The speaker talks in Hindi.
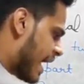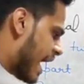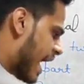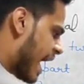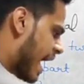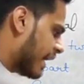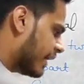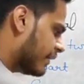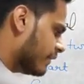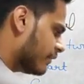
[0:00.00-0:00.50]

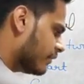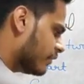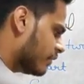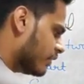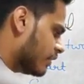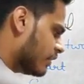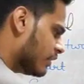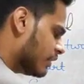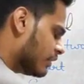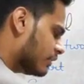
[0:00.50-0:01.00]
and
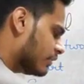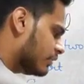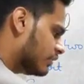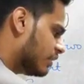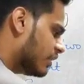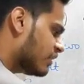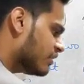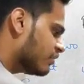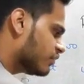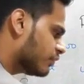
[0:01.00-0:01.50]

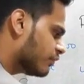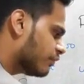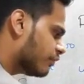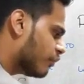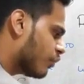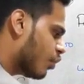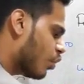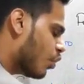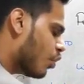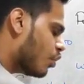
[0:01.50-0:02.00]
this
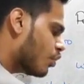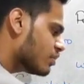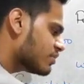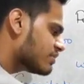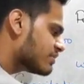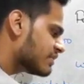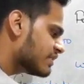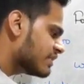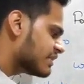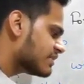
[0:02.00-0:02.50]

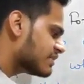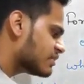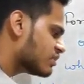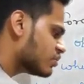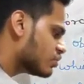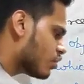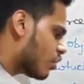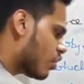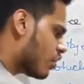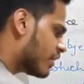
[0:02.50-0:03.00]
force is
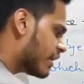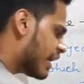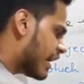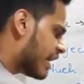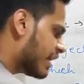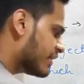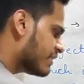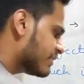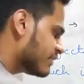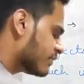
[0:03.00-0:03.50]
known
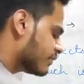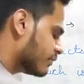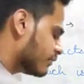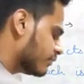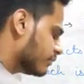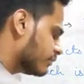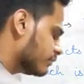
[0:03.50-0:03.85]
as